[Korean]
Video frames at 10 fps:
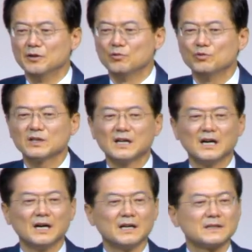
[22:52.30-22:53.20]

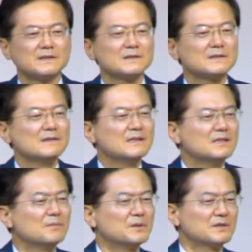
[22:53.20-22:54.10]
우리가 그것을
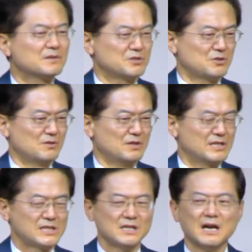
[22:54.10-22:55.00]
잃어버린 거죠.
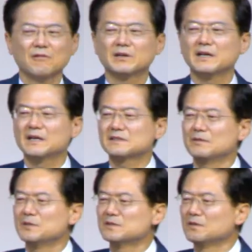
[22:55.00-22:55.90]
신라관의
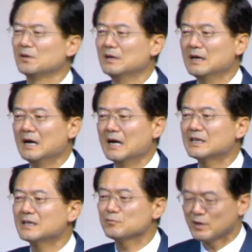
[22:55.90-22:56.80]
삶에서
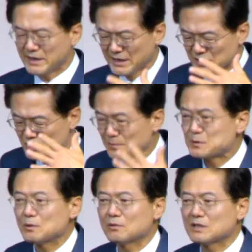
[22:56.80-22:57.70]
하나님과의
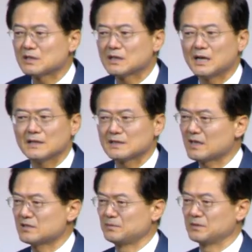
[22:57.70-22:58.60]
접속 키가
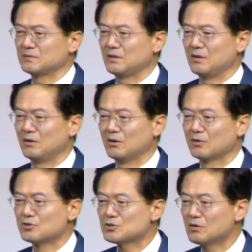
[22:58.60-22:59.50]
사라져 버린 거예요.
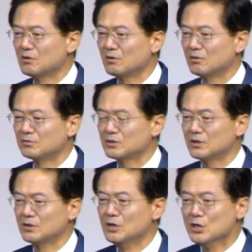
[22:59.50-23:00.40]
그죠? 예.
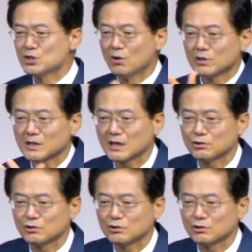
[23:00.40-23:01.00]
전기가